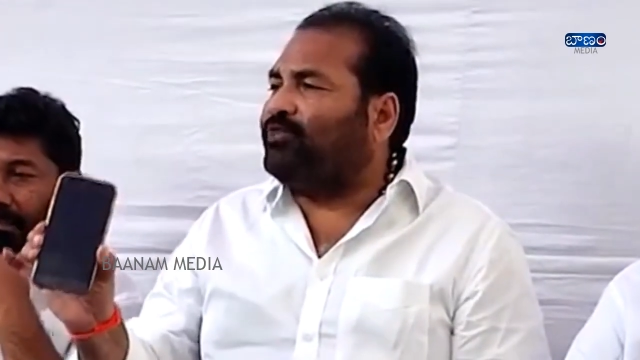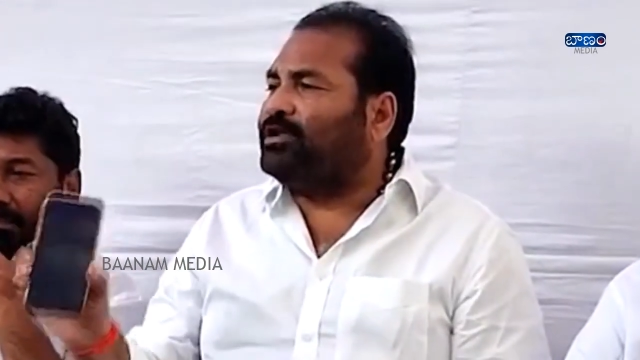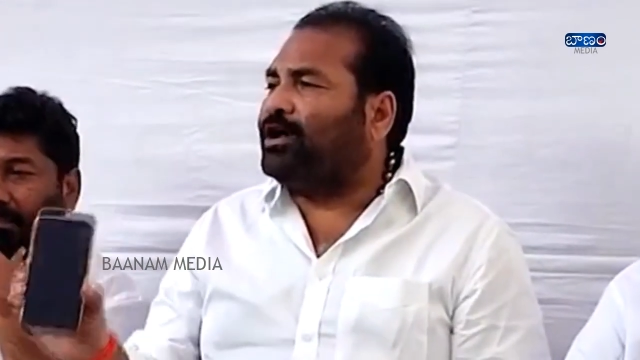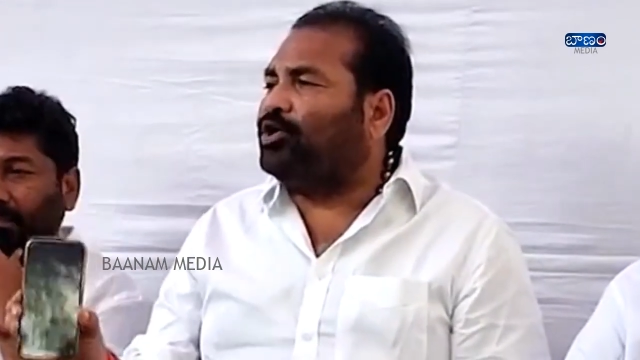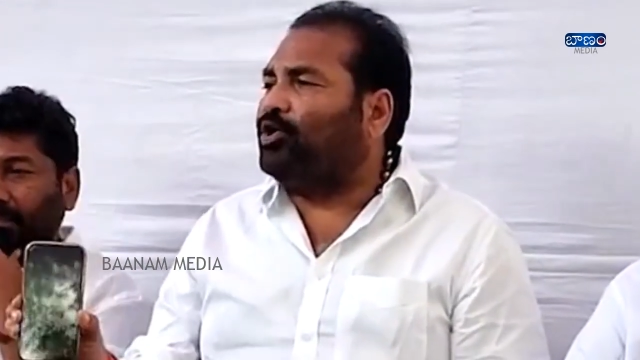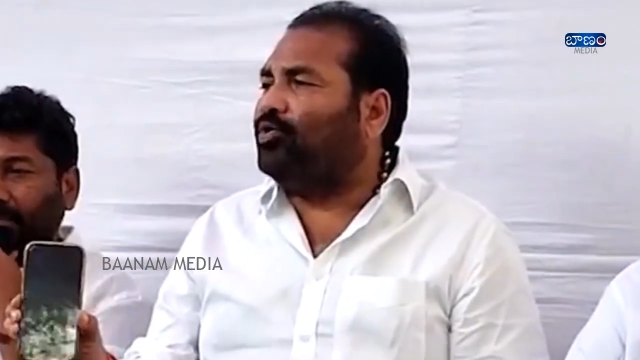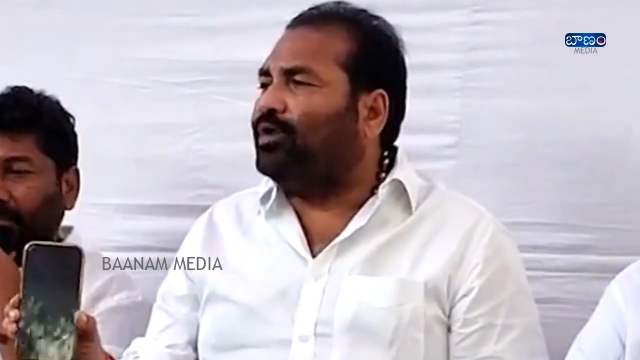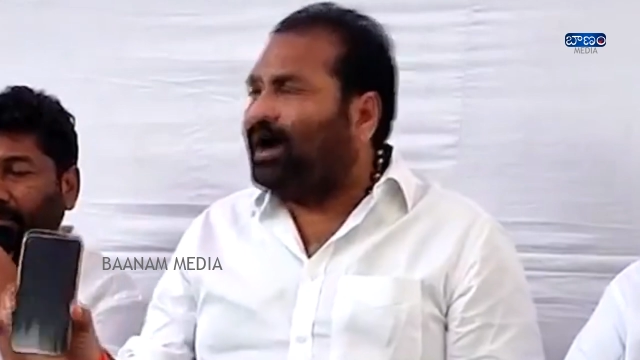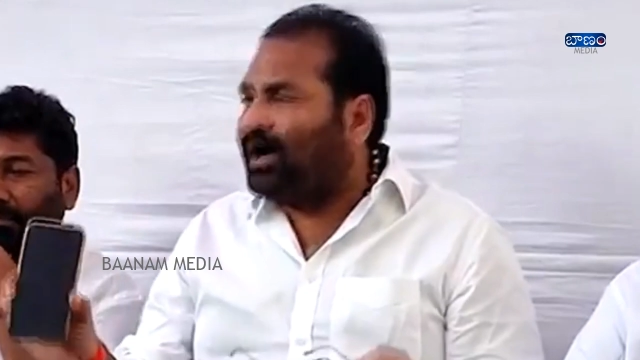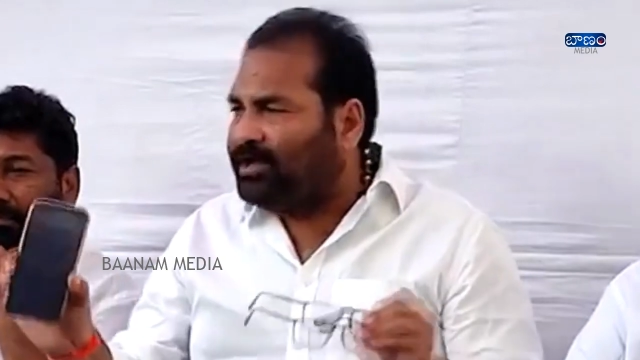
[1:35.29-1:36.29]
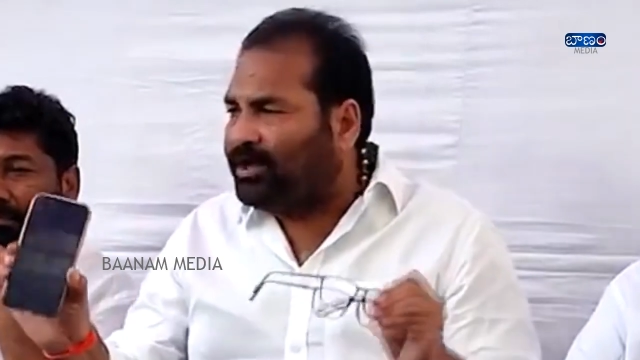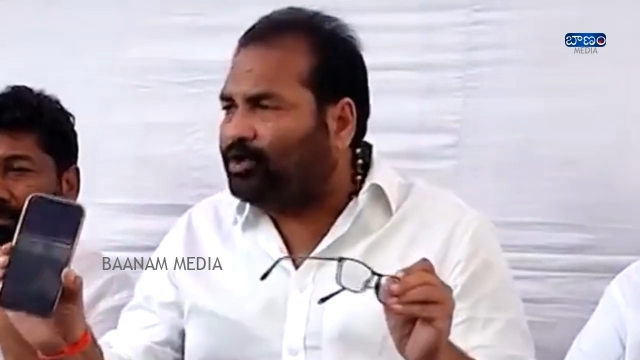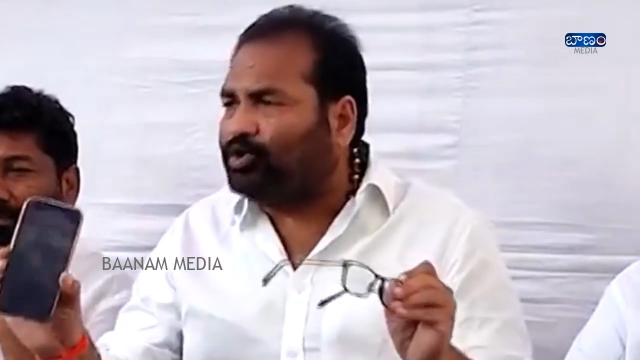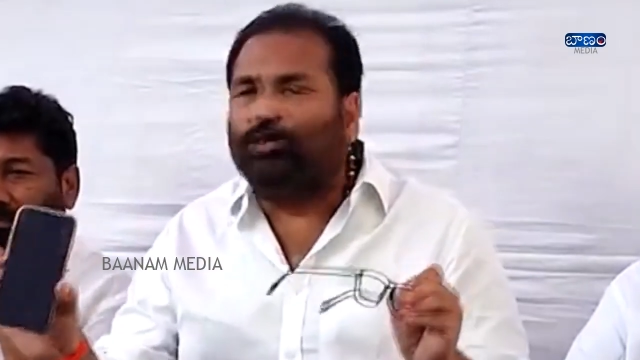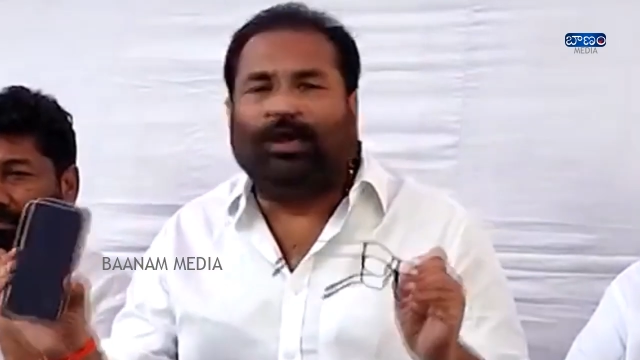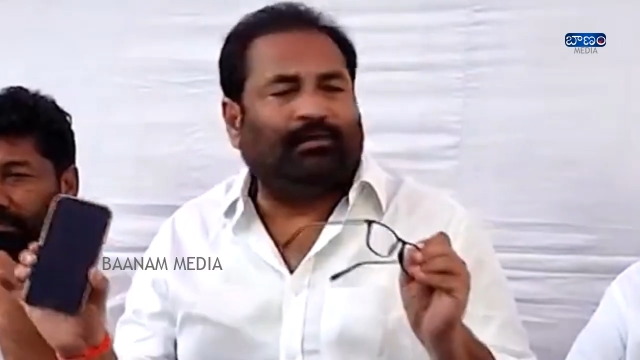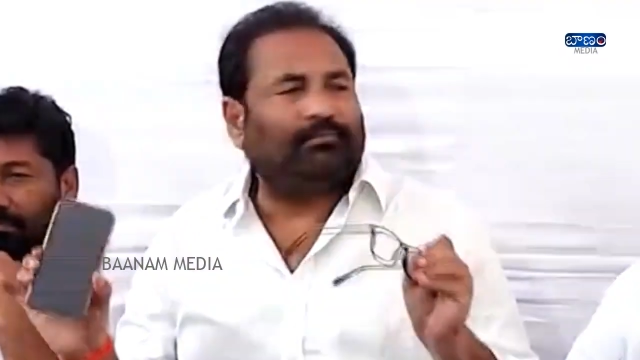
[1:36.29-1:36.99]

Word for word: విన్నారు అని నేను అంటున్నా